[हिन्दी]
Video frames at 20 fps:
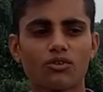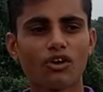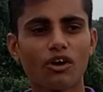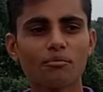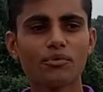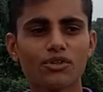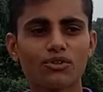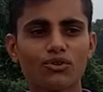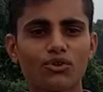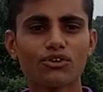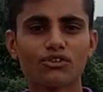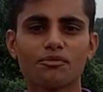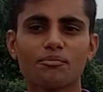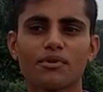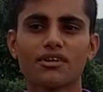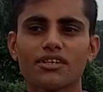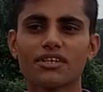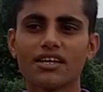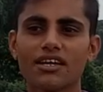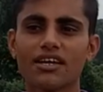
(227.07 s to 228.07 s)
कभी दोस्त
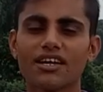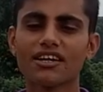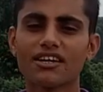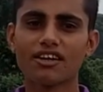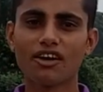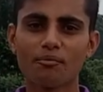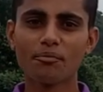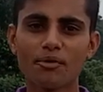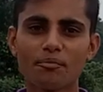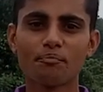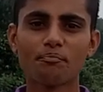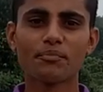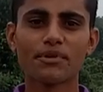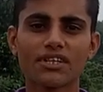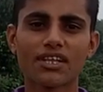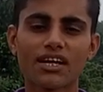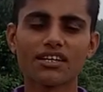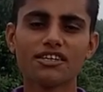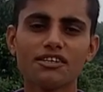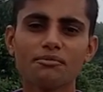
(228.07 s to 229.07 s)
बनते हैं कभी
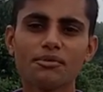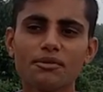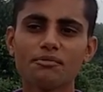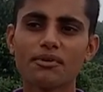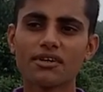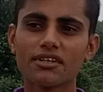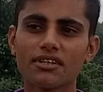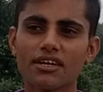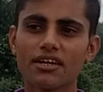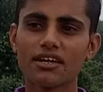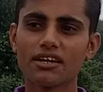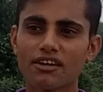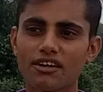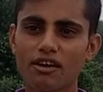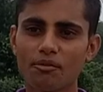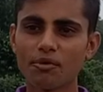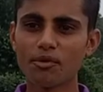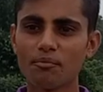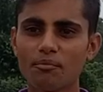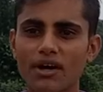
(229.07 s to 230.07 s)
पिताजी भी बनते हैं
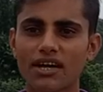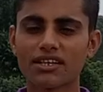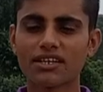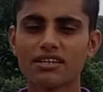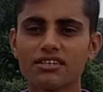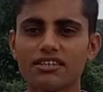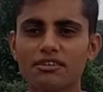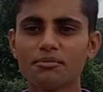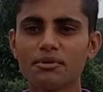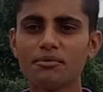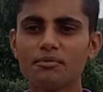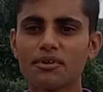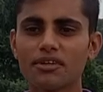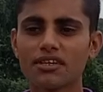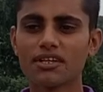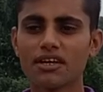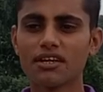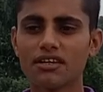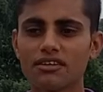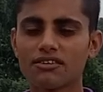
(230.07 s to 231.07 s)
कभी माताजी भी
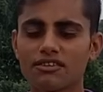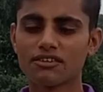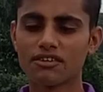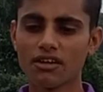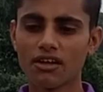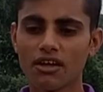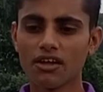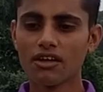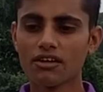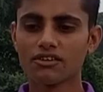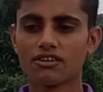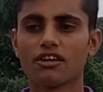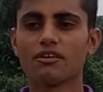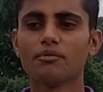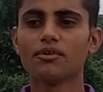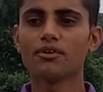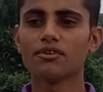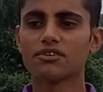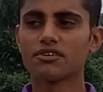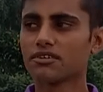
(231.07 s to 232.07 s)
बनते हैं
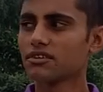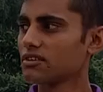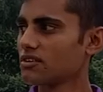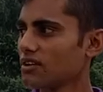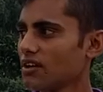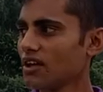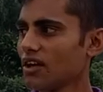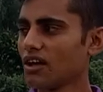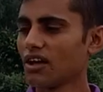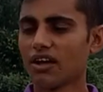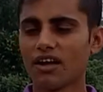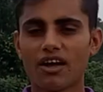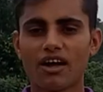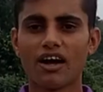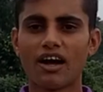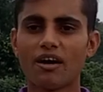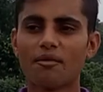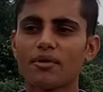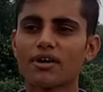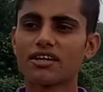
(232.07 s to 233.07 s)
सभी
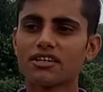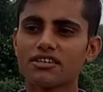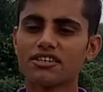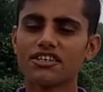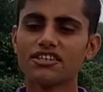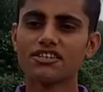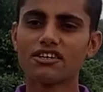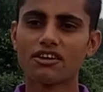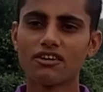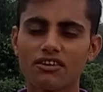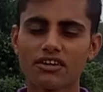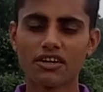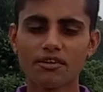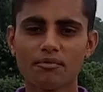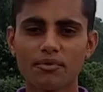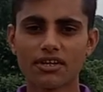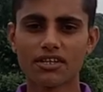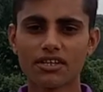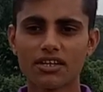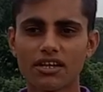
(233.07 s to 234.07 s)
हमारे टीचर लोग ही
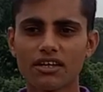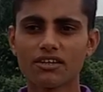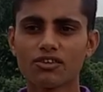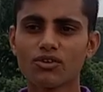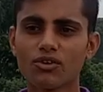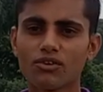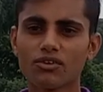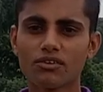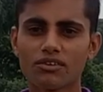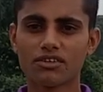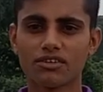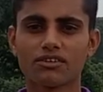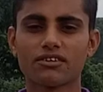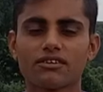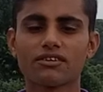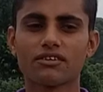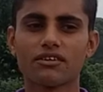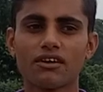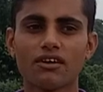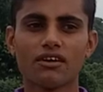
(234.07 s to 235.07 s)
बनते हैं तो
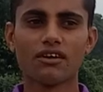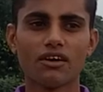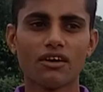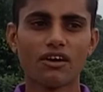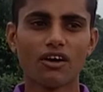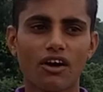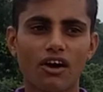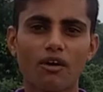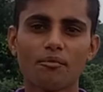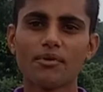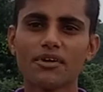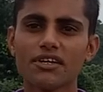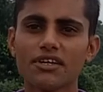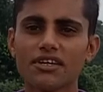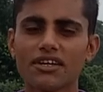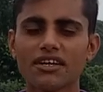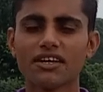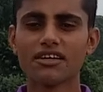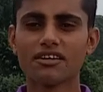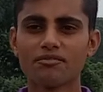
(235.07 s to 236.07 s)
अभी
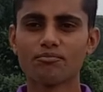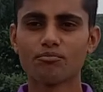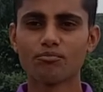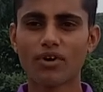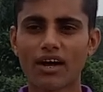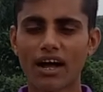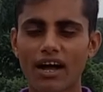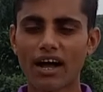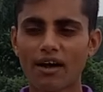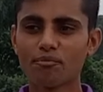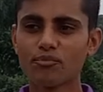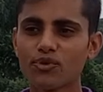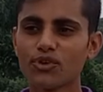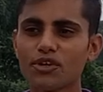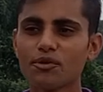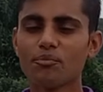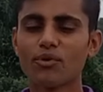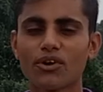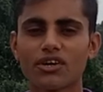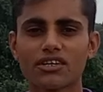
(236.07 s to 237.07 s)
ये
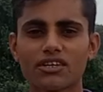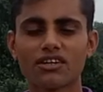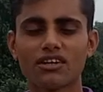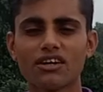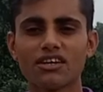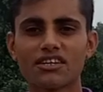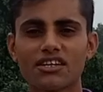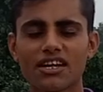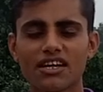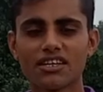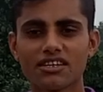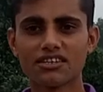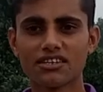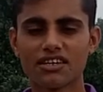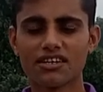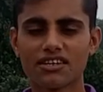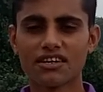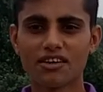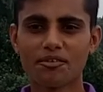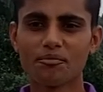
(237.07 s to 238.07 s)
आमगुरी वोकेशनल ट्रेनिंग
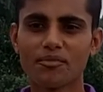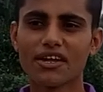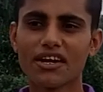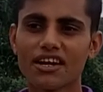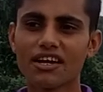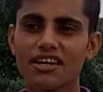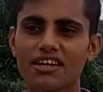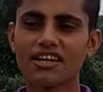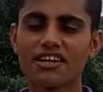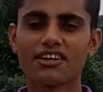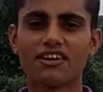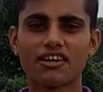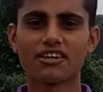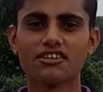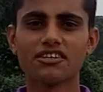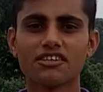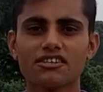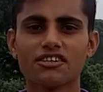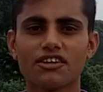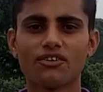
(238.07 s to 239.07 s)
सेंटर मेरे लिए घर
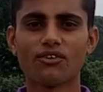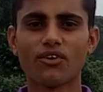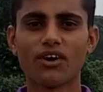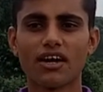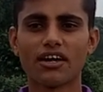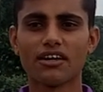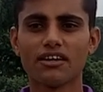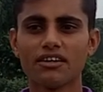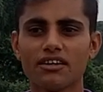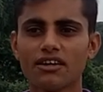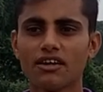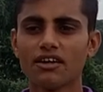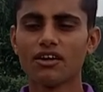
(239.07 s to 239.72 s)
जैसा हुआ है